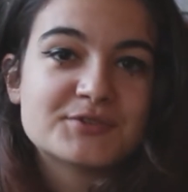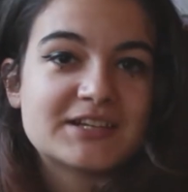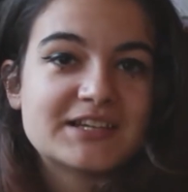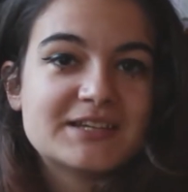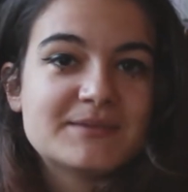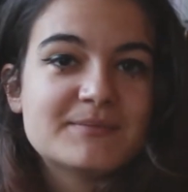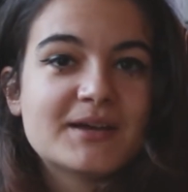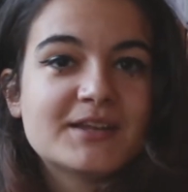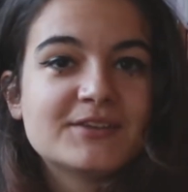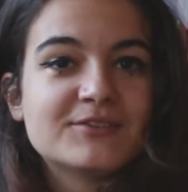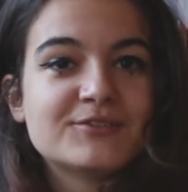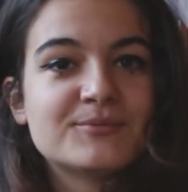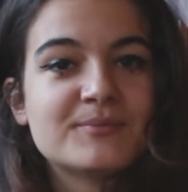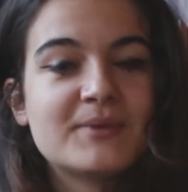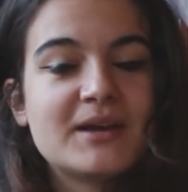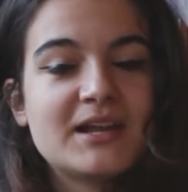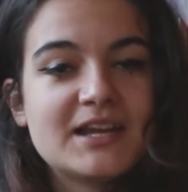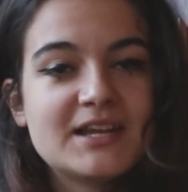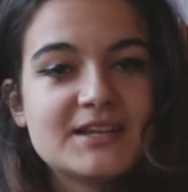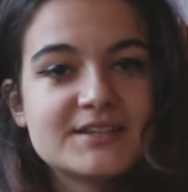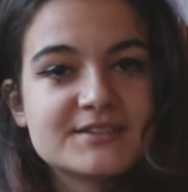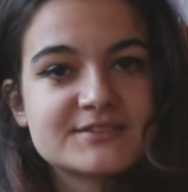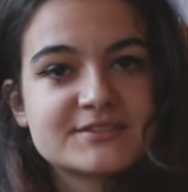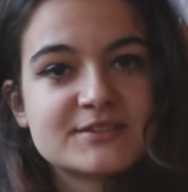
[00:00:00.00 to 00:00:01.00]
climat de
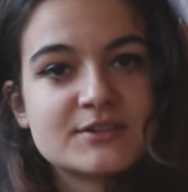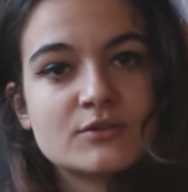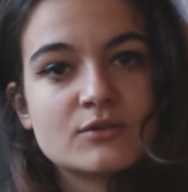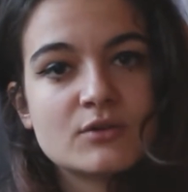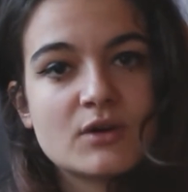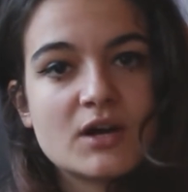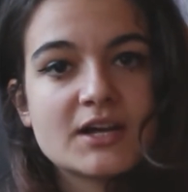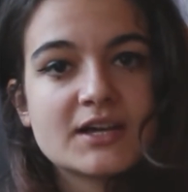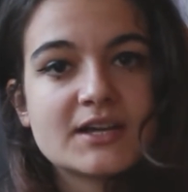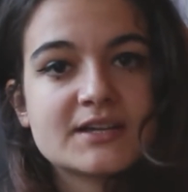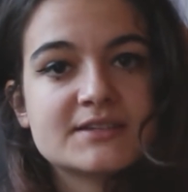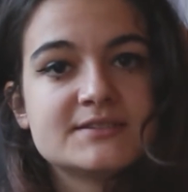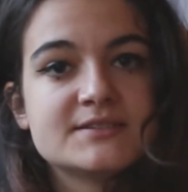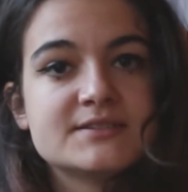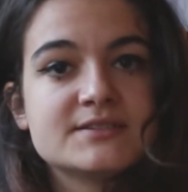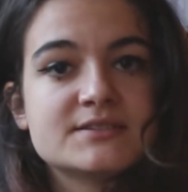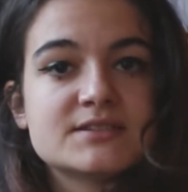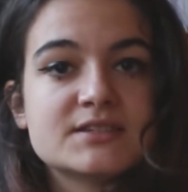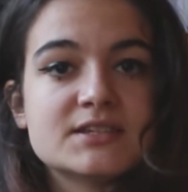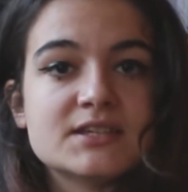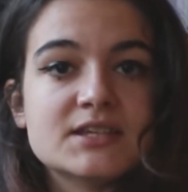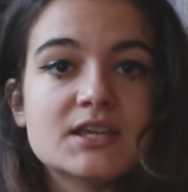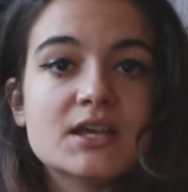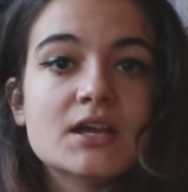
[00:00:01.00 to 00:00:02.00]
malaise que Laura
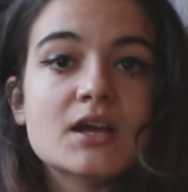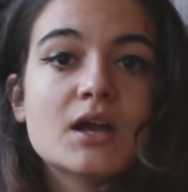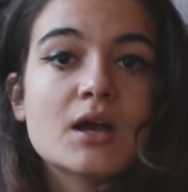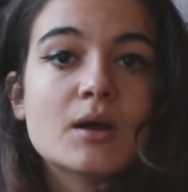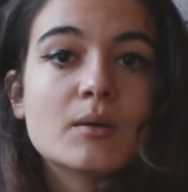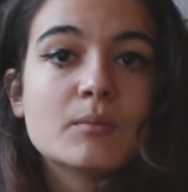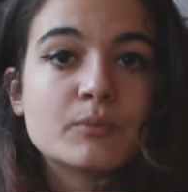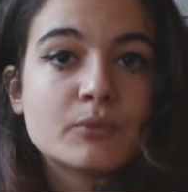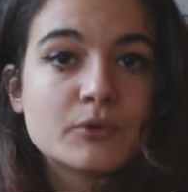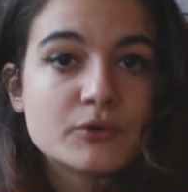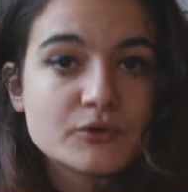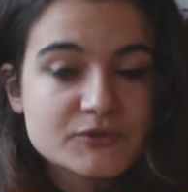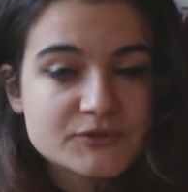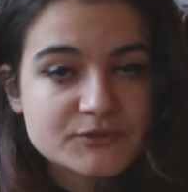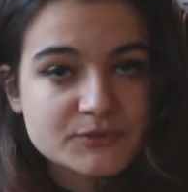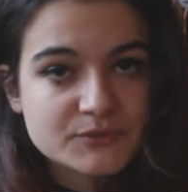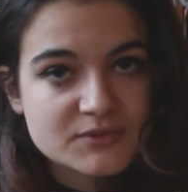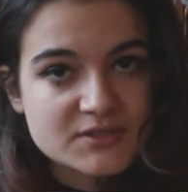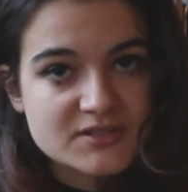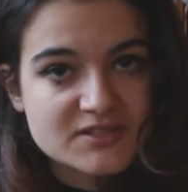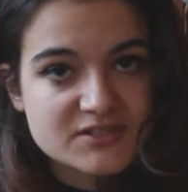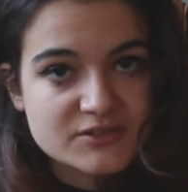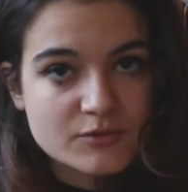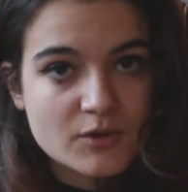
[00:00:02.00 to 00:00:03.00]
Kaziski pose
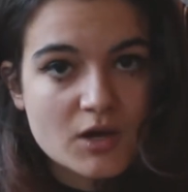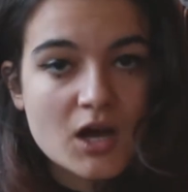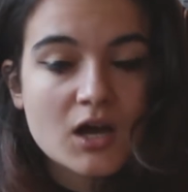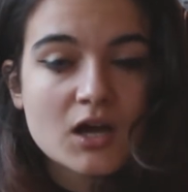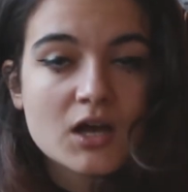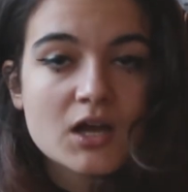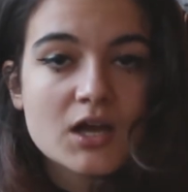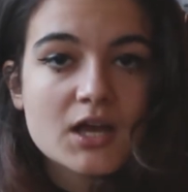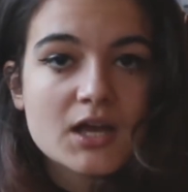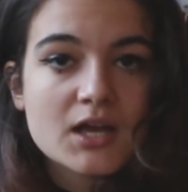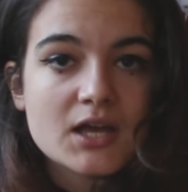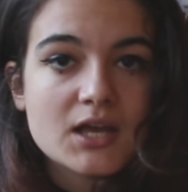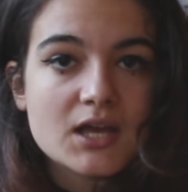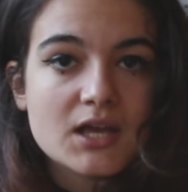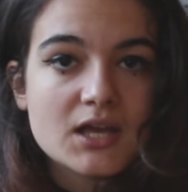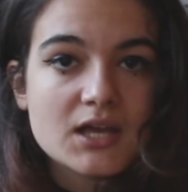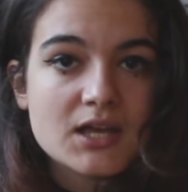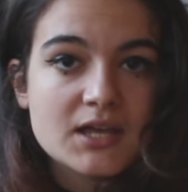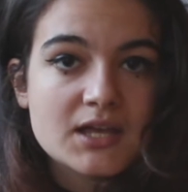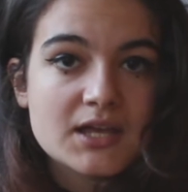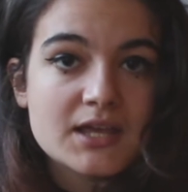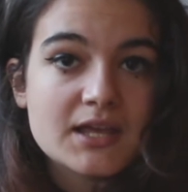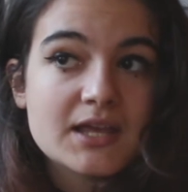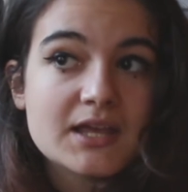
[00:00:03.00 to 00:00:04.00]
son histoire
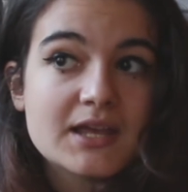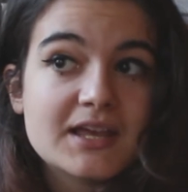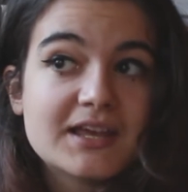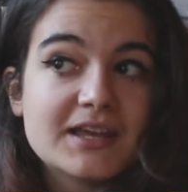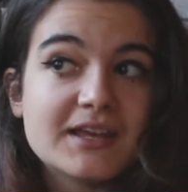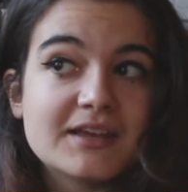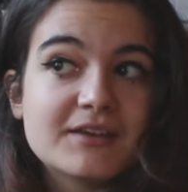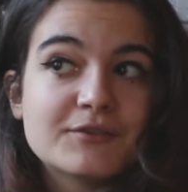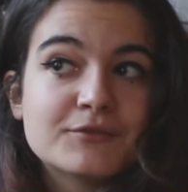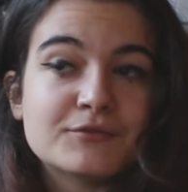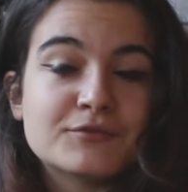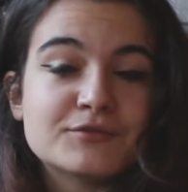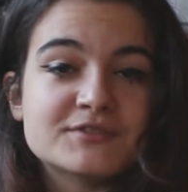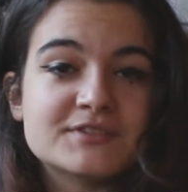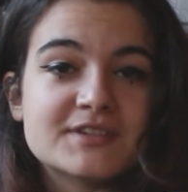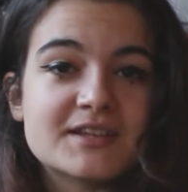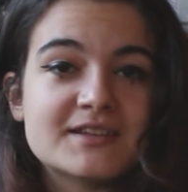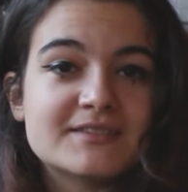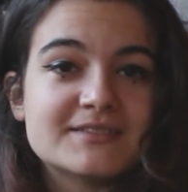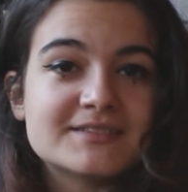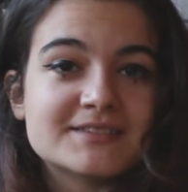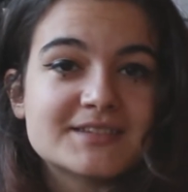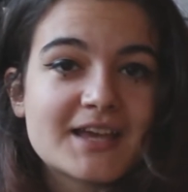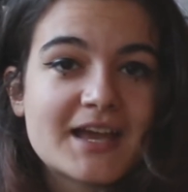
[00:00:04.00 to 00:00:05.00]
et vous
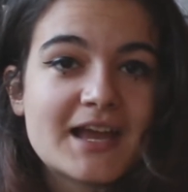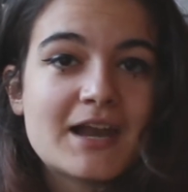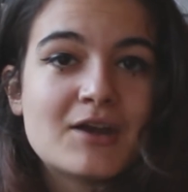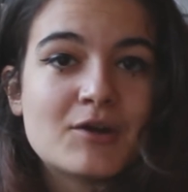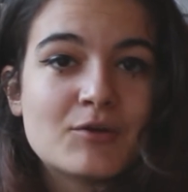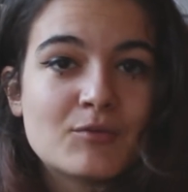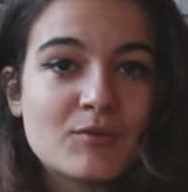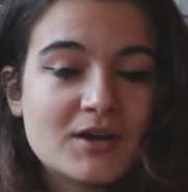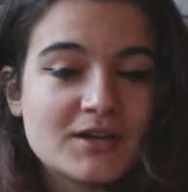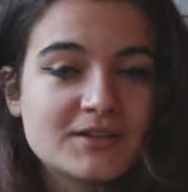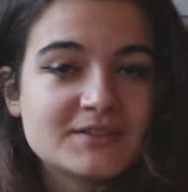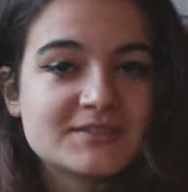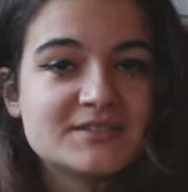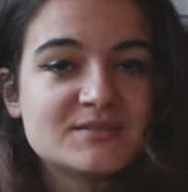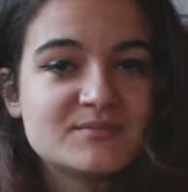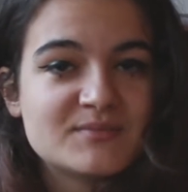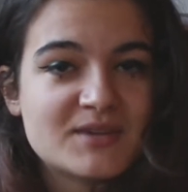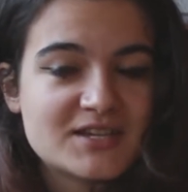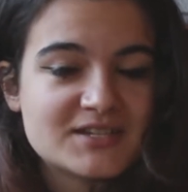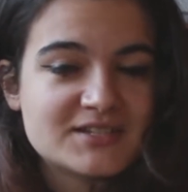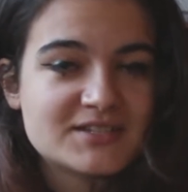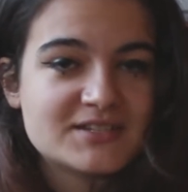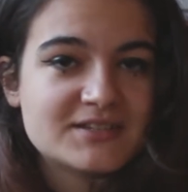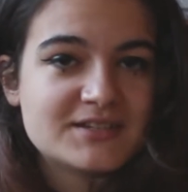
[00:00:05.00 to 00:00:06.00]
êtes très loin
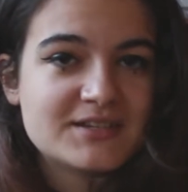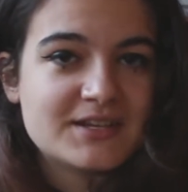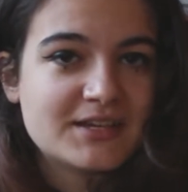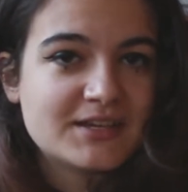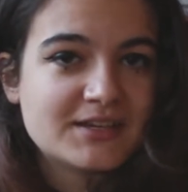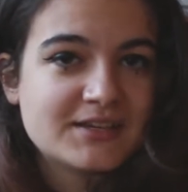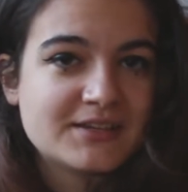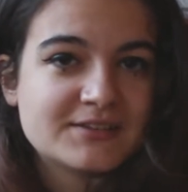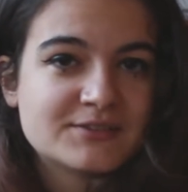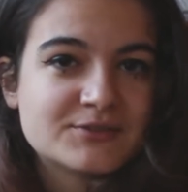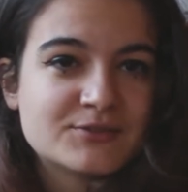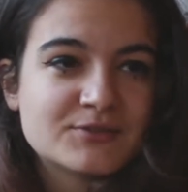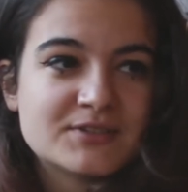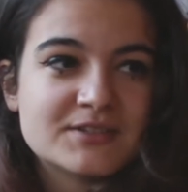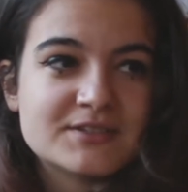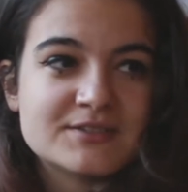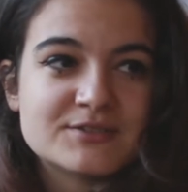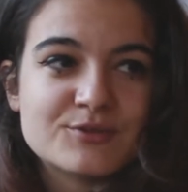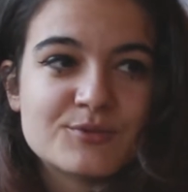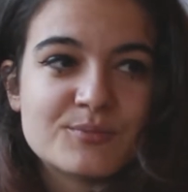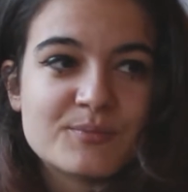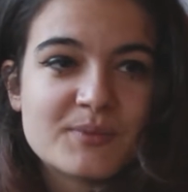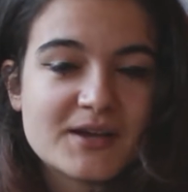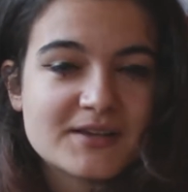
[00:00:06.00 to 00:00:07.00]
d'imaginer ce qui
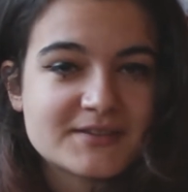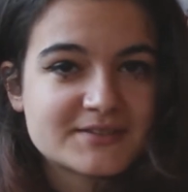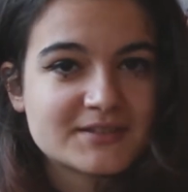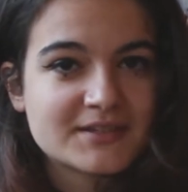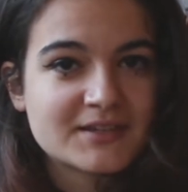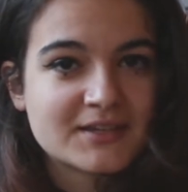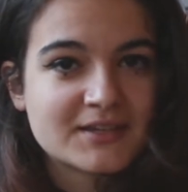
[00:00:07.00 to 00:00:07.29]
se passe